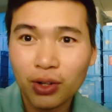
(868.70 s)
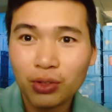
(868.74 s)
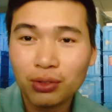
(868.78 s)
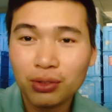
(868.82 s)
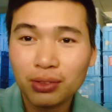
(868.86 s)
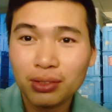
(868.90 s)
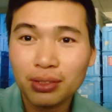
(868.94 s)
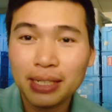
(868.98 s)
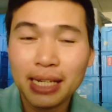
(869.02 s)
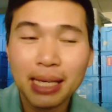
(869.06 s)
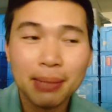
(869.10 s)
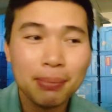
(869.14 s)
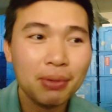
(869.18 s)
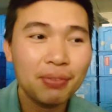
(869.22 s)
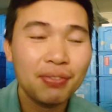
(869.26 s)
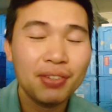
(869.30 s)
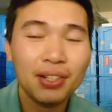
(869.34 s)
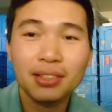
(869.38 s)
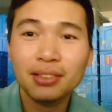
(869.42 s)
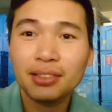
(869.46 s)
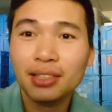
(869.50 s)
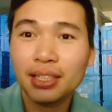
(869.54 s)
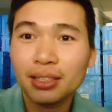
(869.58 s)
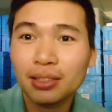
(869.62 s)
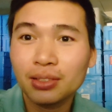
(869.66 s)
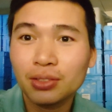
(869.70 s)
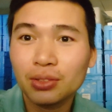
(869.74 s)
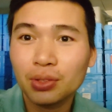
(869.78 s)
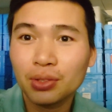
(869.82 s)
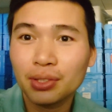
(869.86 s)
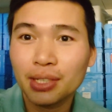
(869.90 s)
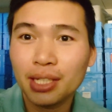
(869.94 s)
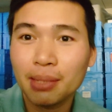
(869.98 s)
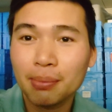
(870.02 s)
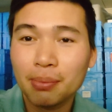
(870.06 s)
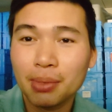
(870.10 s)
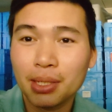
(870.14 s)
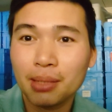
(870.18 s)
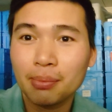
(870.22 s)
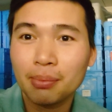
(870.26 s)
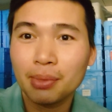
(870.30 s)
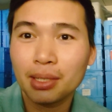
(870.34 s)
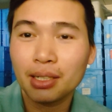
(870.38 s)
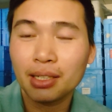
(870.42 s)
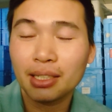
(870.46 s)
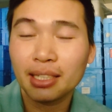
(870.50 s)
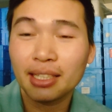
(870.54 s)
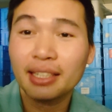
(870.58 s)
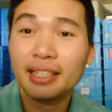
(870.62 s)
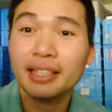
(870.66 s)
còn để mà phân tích rồi để mà
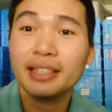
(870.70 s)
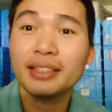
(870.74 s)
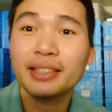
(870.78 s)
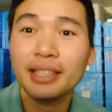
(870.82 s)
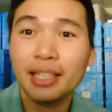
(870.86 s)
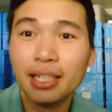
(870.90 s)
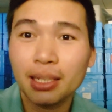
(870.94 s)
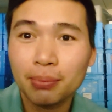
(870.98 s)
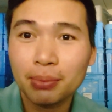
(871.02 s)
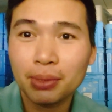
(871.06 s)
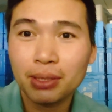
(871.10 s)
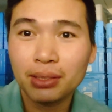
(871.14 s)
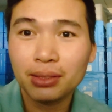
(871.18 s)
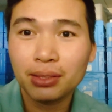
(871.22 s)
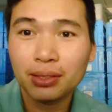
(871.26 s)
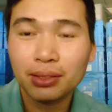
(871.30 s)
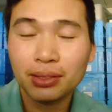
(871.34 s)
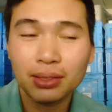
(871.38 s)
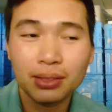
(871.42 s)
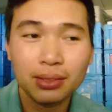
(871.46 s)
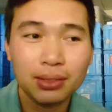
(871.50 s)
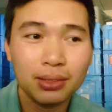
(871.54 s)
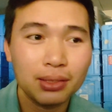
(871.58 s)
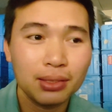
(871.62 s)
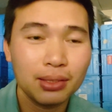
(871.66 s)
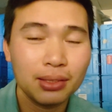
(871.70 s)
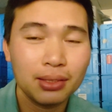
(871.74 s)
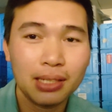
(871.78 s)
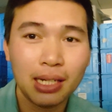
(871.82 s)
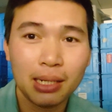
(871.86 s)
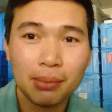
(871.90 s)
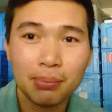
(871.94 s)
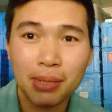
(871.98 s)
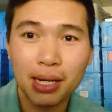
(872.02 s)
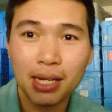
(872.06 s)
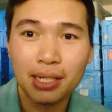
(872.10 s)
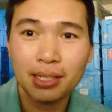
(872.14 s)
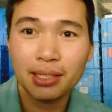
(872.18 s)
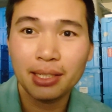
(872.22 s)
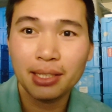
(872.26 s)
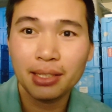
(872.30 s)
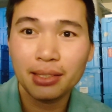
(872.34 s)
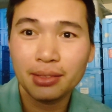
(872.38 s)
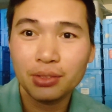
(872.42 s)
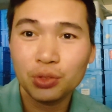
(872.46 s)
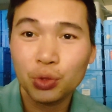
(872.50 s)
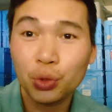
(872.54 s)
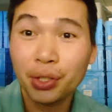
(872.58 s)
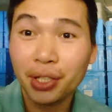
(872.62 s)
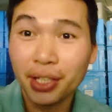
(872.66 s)
mà cái kinh nghiệm á, thì, thì thì các bạn
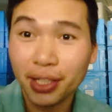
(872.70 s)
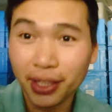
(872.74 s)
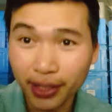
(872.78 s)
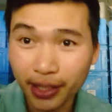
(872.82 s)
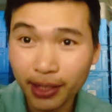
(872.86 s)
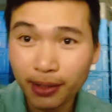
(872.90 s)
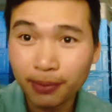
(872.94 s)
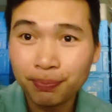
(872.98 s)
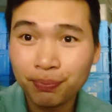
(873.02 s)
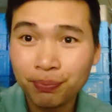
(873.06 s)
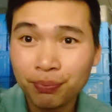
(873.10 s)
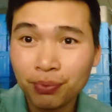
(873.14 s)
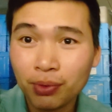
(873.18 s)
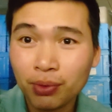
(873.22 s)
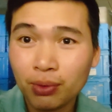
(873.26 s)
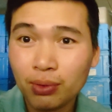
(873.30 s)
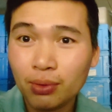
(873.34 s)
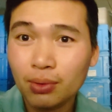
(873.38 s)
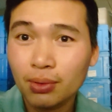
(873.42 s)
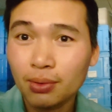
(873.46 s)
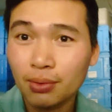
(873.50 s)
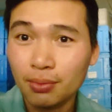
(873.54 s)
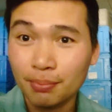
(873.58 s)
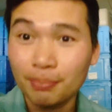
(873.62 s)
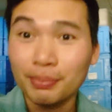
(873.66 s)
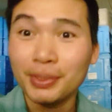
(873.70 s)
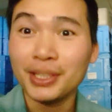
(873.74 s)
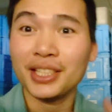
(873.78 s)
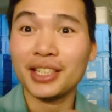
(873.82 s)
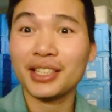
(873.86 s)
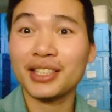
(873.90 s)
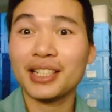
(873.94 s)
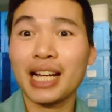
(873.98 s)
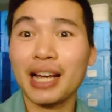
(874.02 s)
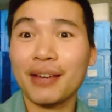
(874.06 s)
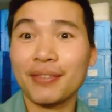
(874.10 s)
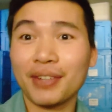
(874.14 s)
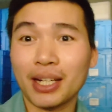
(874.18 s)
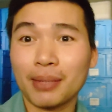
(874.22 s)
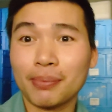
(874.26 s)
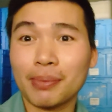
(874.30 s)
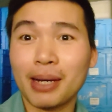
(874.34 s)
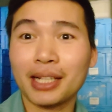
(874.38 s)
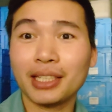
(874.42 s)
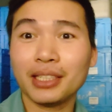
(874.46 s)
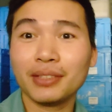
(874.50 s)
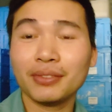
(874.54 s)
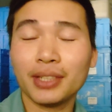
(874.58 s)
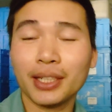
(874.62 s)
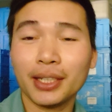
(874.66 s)
nên suy nghĩ nhá mình chia sẻ với
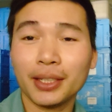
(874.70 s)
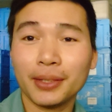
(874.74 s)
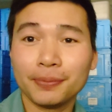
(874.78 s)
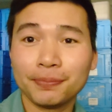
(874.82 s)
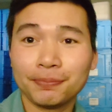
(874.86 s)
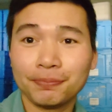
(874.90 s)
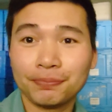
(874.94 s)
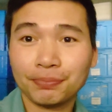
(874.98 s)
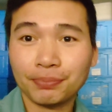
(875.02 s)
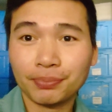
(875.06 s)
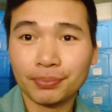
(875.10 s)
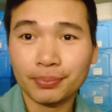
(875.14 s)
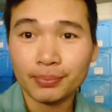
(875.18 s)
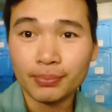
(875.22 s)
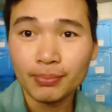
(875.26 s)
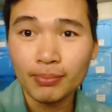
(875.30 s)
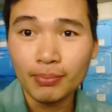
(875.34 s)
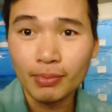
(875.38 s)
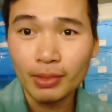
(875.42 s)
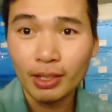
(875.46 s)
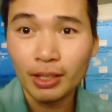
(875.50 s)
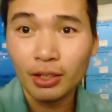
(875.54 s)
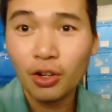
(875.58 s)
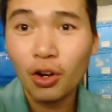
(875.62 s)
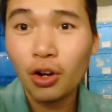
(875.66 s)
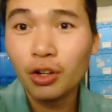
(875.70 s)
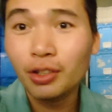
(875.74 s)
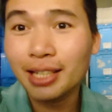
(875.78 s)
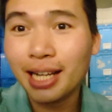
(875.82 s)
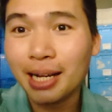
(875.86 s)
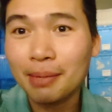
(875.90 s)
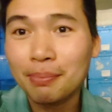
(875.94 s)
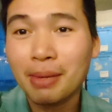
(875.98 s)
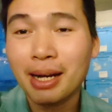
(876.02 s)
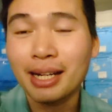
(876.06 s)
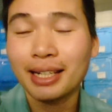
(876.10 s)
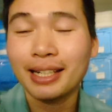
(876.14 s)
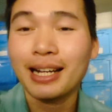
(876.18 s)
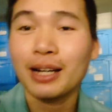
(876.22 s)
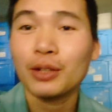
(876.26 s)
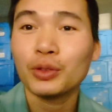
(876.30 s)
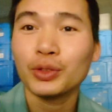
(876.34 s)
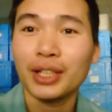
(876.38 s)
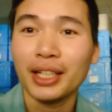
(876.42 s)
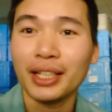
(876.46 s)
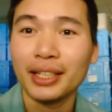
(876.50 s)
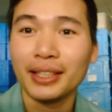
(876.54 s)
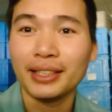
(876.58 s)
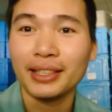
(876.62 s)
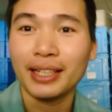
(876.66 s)
các bạn như vậy còn các bạn
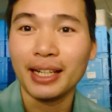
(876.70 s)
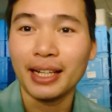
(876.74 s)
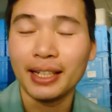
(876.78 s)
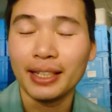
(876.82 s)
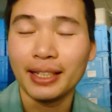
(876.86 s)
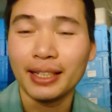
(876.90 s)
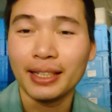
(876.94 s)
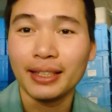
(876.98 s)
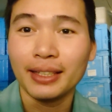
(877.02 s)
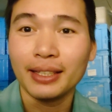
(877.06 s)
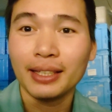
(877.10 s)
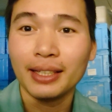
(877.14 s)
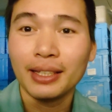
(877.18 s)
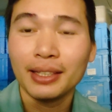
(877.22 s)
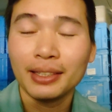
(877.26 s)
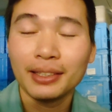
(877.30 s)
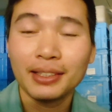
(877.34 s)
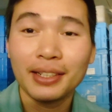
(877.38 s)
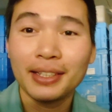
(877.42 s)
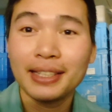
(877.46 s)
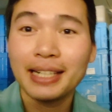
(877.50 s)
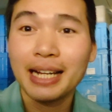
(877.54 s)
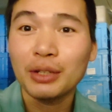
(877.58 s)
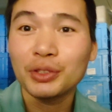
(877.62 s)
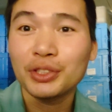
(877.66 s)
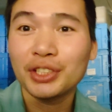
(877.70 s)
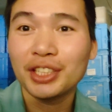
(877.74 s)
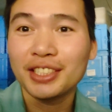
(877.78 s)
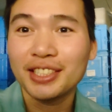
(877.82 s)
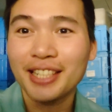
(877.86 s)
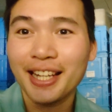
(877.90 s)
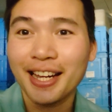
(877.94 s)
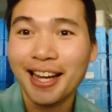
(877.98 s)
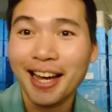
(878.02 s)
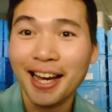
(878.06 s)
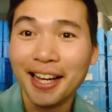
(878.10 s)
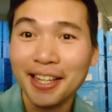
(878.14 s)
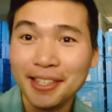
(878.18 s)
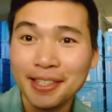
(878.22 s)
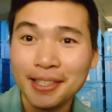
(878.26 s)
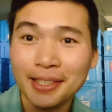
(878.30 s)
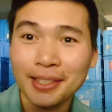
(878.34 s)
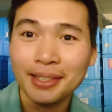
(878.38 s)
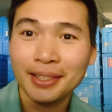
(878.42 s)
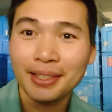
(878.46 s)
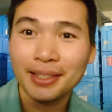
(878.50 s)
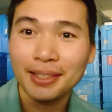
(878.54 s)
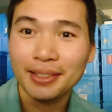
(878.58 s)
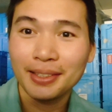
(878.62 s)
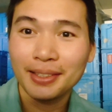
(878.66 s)
nào thấy cái người nào chia sẻ hay
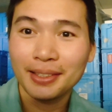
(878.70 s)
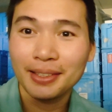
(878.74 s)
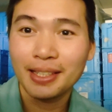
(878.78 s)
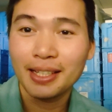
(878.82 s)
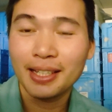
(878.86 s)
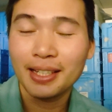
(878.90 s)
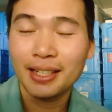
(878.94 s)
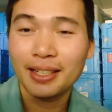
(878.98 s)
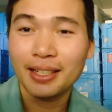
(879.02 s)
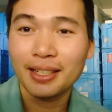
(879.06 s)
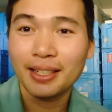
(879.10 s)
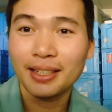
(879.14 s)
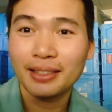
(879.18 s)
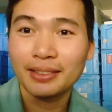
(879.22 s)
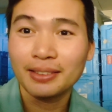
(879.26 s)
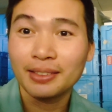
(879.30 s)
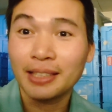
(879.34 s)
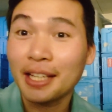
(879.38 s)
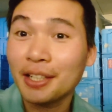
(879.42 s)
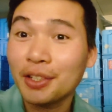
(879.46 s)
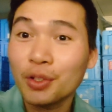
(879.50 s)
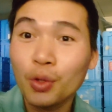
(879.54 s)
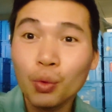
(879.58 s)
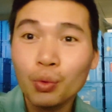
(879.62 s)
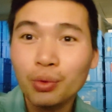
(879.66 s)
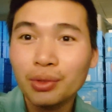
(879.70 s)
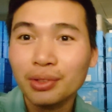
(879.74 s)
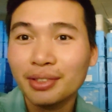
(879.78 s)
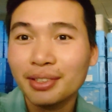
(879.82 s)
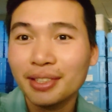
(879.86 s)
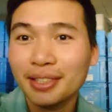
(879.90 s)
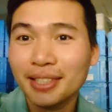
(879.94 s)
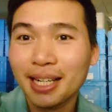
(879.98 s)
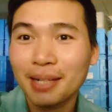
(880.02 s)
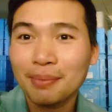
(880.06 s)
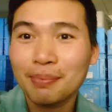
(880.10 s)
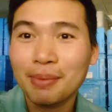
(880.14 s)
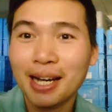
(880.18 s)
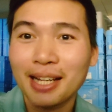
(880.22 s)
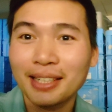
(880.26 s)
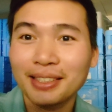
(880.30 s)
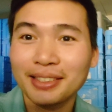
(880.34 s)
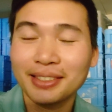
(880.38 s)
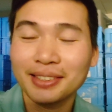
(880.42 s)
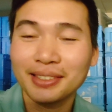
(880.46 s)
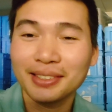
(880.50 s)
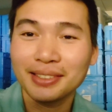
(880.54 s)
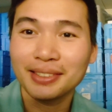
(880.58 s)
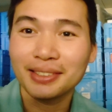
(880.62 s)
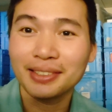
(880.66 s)
á à, thấy đúng thì các
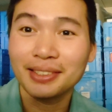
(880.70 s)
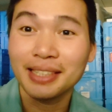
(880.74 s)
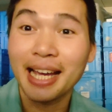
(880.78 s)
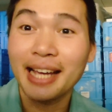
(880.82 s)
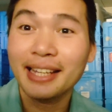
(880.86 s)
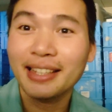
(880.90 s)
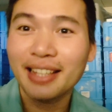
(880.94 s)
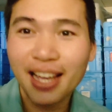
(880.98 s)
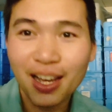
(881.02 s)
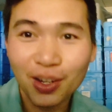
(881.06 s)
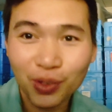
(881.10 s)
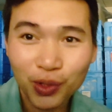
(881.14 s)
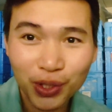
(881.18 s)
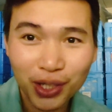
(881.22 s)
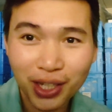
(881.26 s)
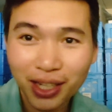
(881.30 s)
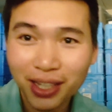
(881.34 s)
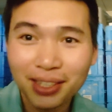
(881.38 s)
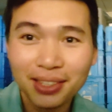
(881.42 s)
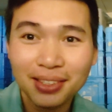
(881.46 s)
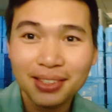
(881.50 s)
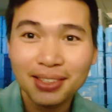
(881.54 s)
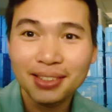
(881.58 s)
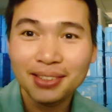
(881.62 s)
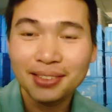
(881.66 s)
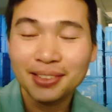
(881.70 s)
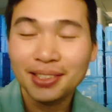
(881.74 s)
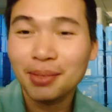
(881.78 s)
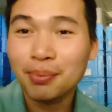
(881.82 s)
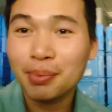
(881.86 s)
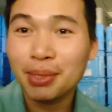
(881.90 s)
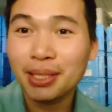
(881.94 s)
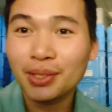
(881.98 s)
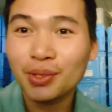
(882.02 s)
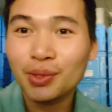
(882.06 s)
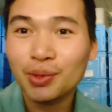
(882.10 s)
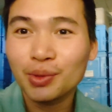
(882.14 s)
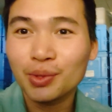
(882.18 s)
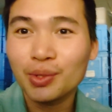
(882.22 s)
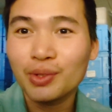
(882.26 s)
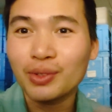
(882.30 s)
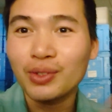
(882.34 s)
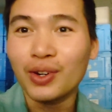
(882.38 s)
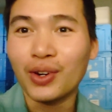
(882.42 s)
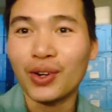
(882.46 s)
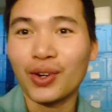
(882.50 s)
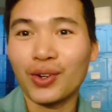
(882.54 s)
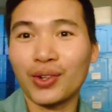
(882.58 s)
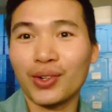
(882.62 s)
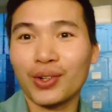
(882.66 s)
bạn cứ cứ nghe theo thôi ha cho mình cũng
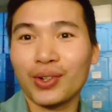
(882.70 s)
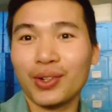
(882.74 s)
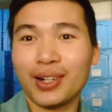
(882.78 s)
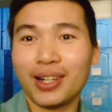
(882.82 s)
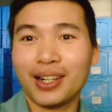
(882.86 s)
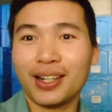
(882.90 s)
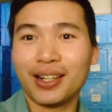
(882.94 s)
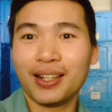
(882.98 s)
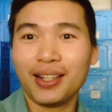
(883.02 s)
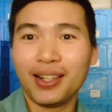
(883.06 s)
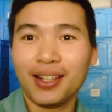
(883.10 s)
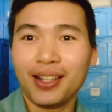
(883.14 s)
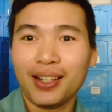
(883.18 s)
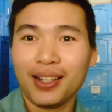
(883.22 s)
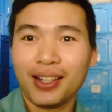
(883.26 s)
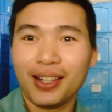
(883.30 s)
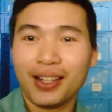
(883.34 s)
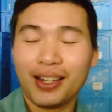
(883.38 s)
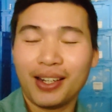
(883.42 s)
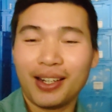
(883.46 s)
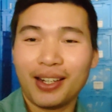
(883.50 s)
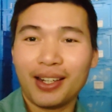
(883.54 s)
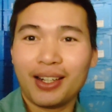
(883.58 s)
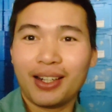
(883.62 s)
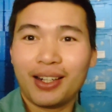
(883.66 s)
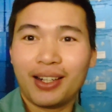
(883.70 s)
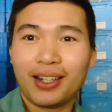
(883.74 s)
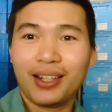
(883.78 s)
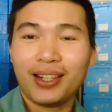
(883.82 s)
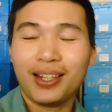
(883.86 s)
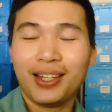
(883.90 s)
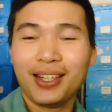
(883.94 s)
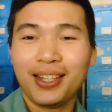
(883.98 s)
không có à,